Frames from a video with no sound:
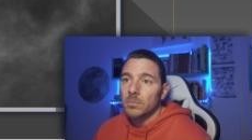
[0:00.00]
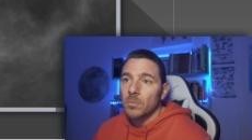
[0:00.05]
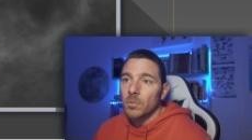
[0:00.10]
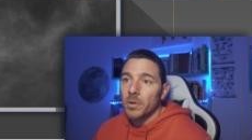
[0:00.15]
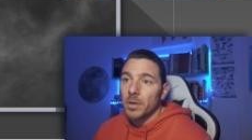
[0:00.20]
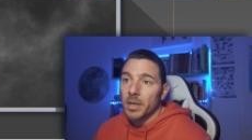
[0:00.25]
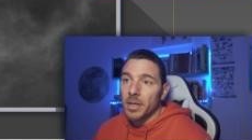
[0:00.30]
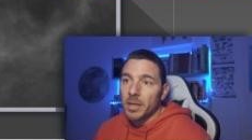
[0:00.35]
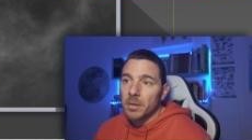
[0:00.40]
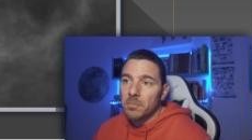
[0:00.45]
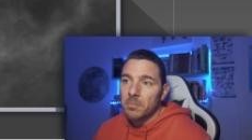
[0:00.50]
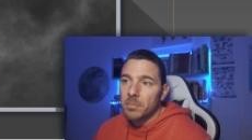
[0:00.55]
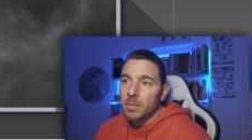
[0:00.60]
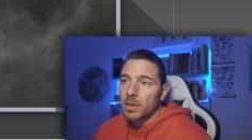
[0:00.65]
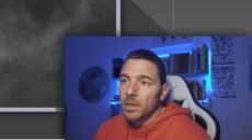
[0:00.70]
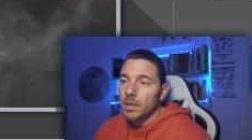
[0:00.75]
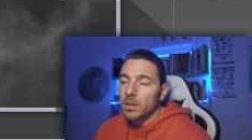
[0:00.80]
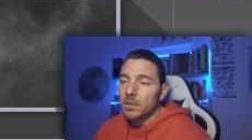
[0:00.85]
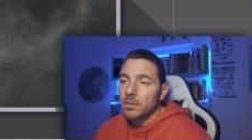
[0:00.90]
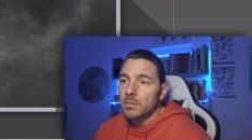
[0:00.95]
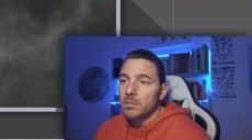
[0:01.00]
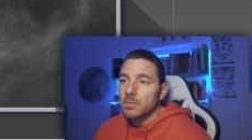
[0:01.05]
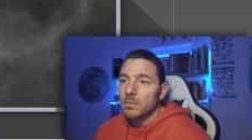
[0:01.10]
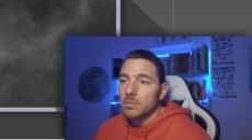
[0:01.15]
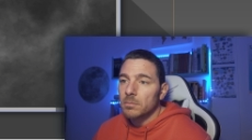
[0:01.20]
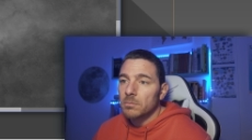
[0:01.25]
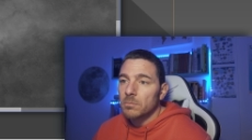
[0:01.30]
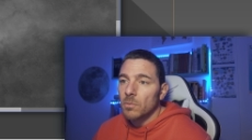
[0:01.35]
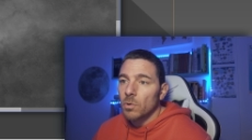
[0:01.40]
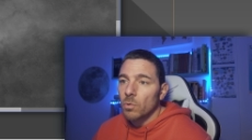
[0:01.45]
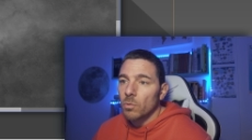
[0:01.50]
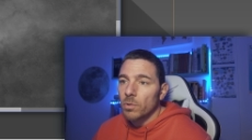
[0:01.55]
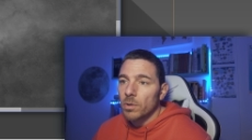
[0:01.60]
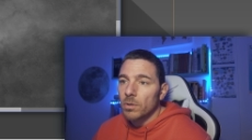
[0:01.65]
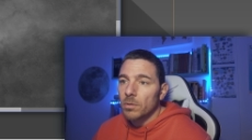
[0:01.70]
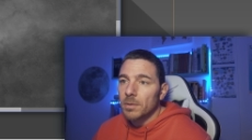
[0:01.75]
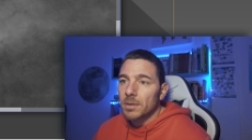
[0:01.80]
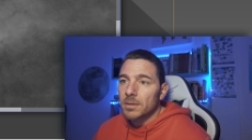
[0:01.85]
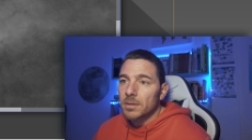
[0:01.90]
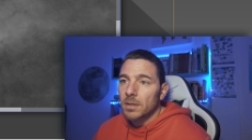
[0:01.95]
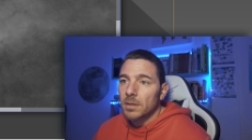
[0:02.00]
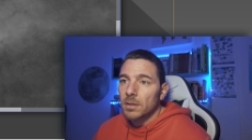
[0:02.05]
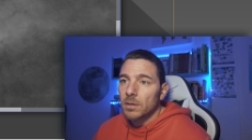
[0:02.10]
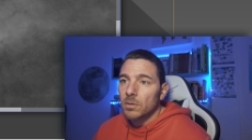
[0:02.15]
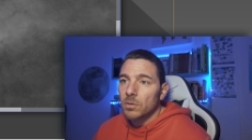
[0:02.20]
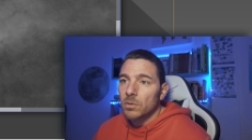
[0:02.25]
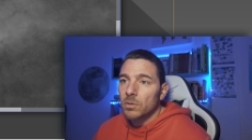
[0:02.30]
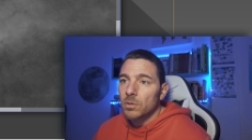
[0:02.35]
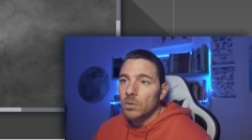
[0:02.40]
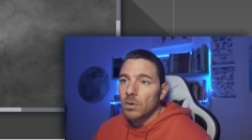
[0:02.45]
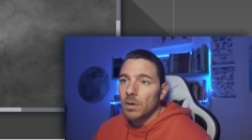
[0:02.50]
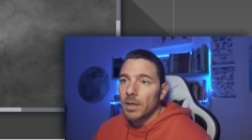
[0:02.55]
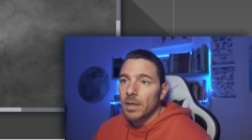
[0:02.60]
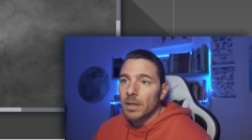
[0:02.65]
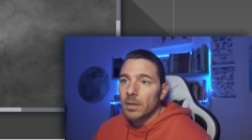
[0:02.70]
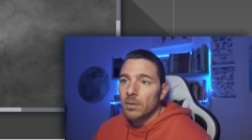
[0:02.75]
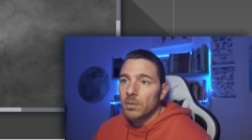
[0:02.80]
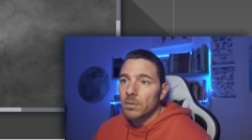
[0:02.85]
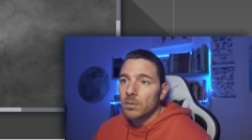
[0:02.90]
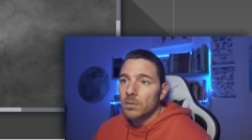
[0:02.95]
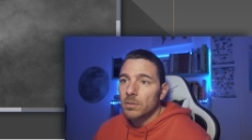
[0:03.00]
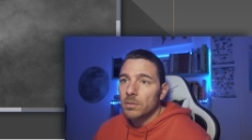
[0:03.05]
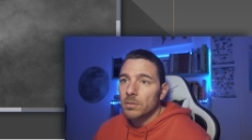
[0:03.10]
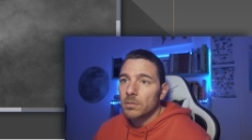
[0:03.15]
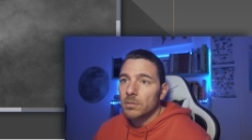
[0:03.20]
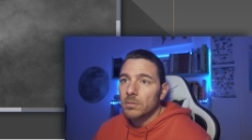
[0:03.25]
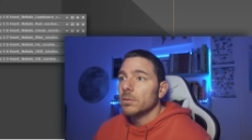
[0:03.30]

muy limpia, ruido bastante controlado,